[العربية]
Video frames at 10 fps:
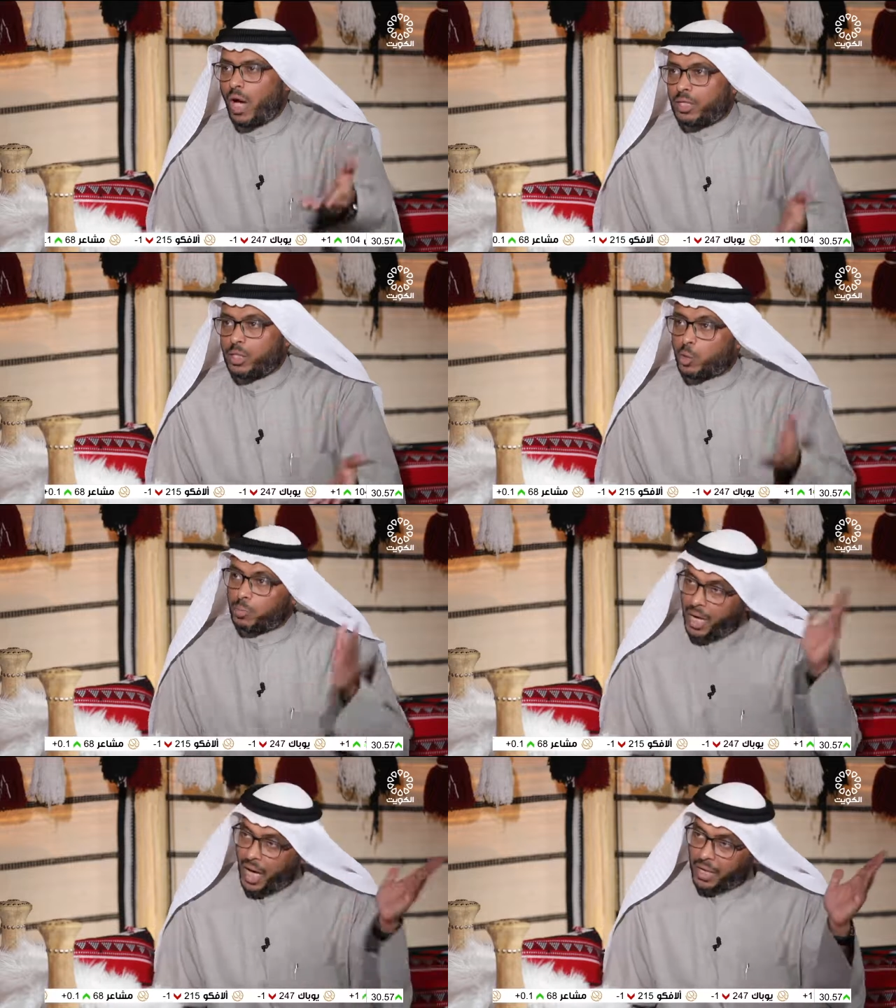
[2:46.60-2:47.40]

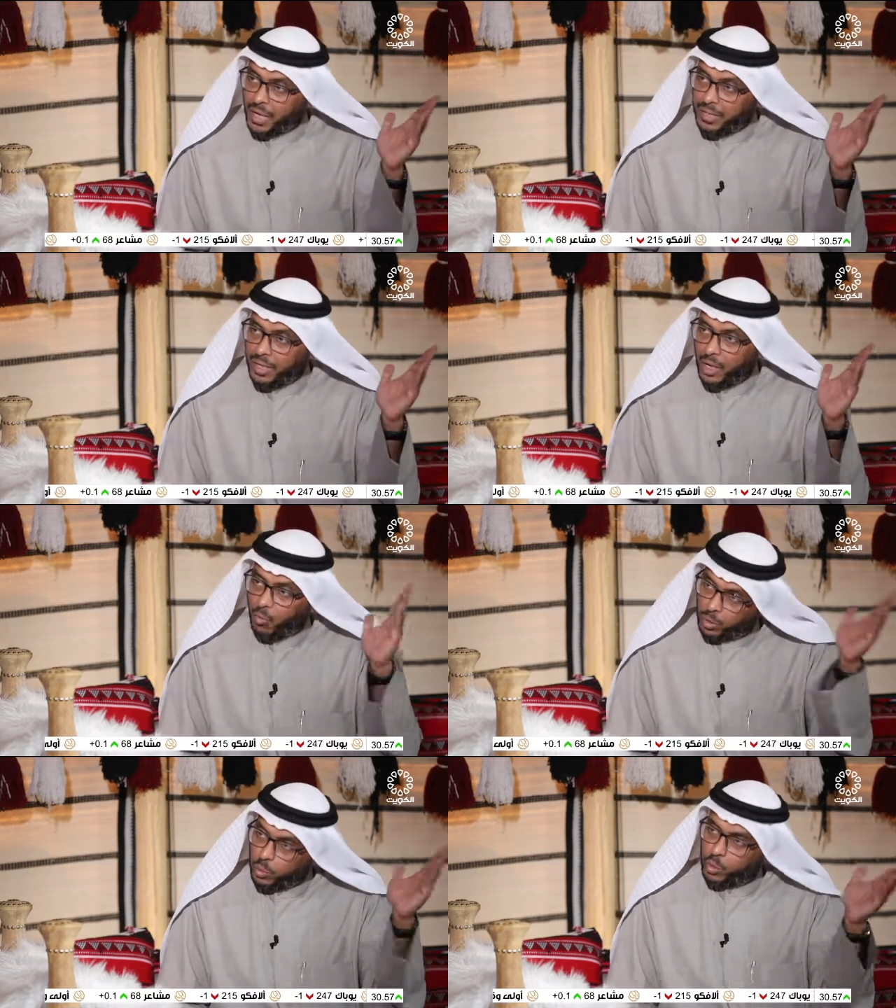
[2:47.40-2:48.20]
وأهليكم نارا
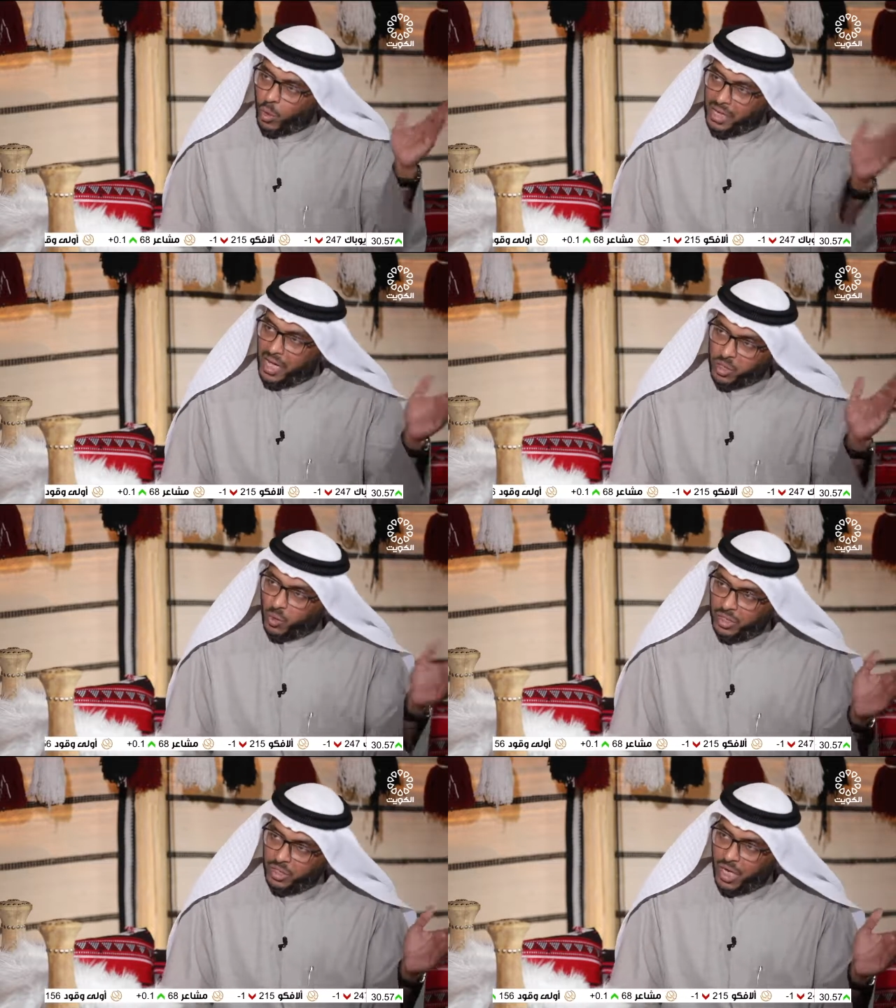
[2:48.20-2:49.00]
وقودها الناس
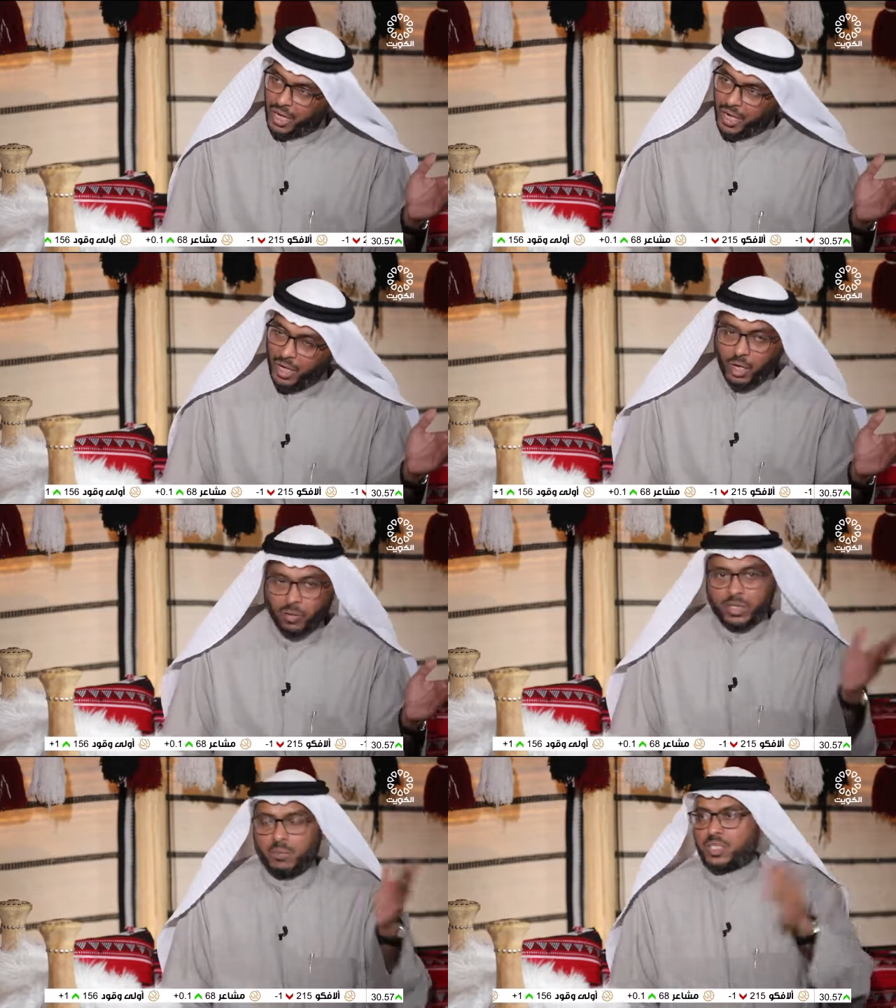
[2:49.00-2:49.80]
والحجارة
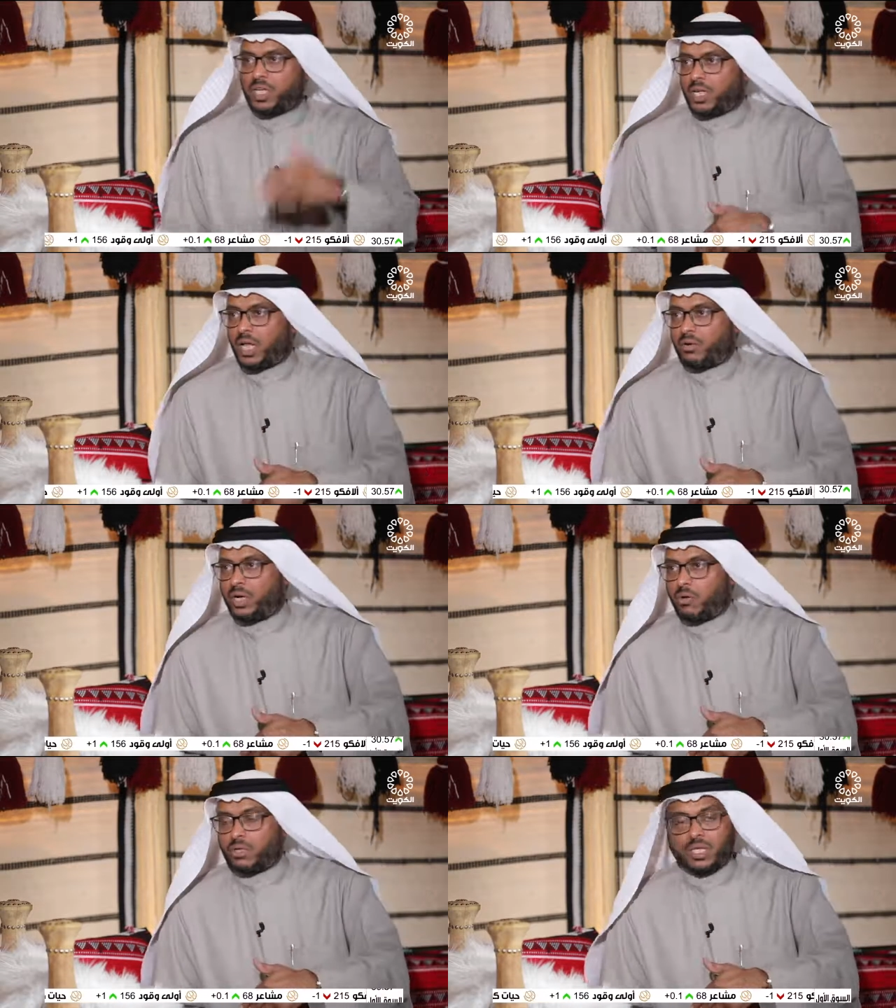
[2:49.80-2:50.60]
والنبي صلى الله
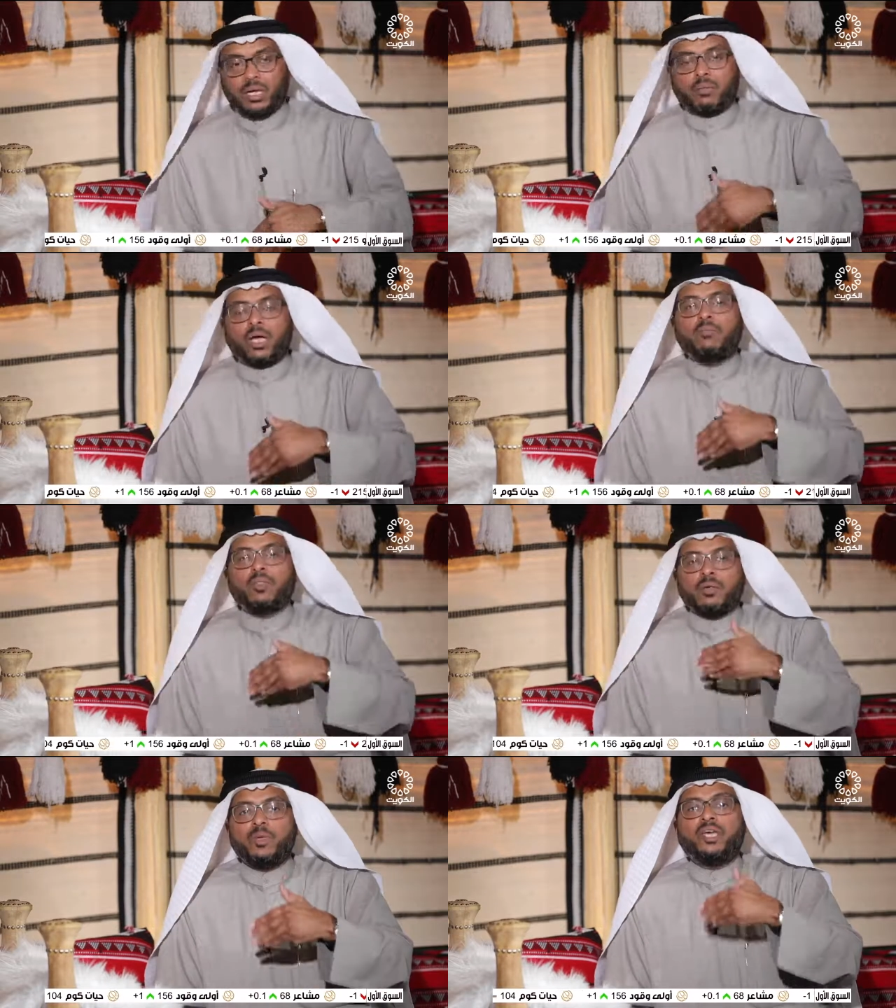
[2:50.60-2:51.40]
عليه وسلم كان
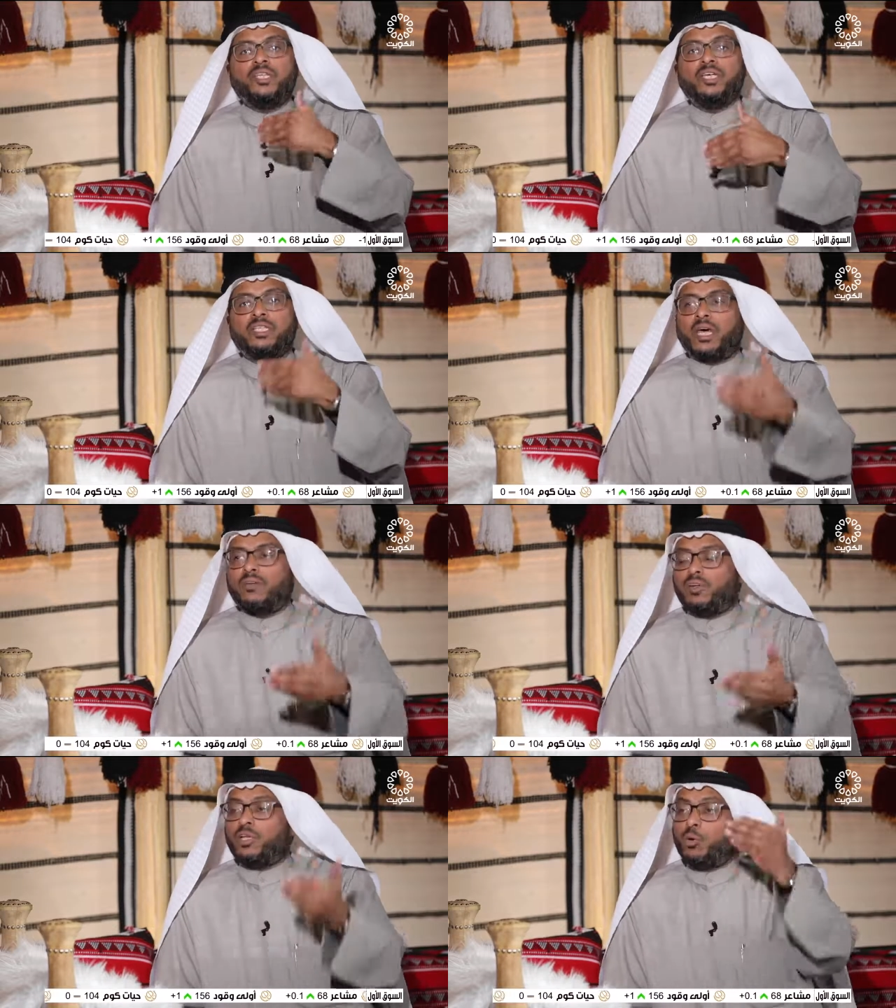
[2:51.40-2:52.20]
من ضمن أدعيته
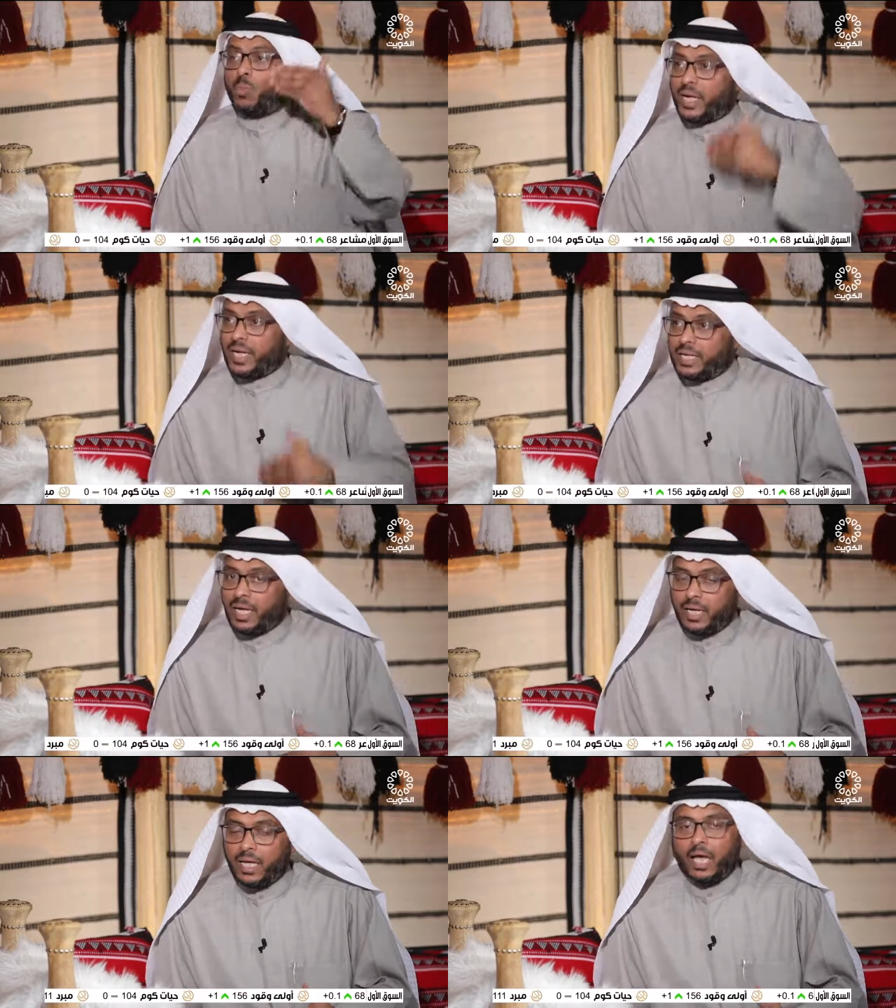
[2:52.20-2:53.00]
في اليوم والليلة